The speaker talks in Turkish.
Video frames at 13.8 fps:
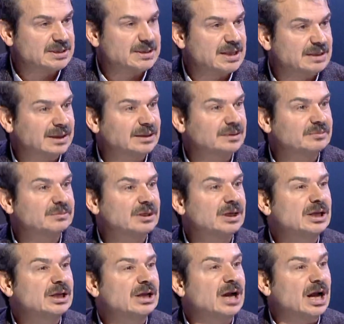azaltalım,
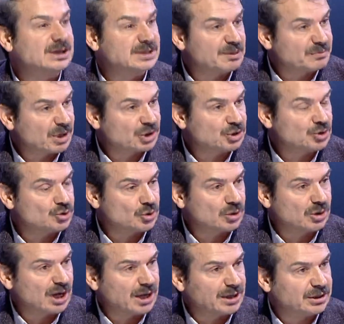azaltmak için
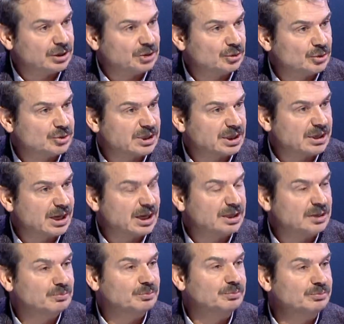çok gayret ediyorsa da
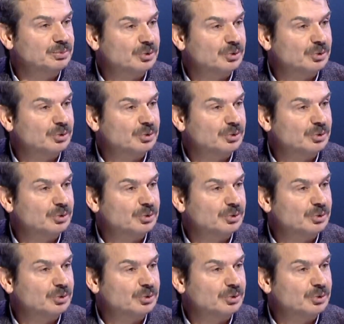evet.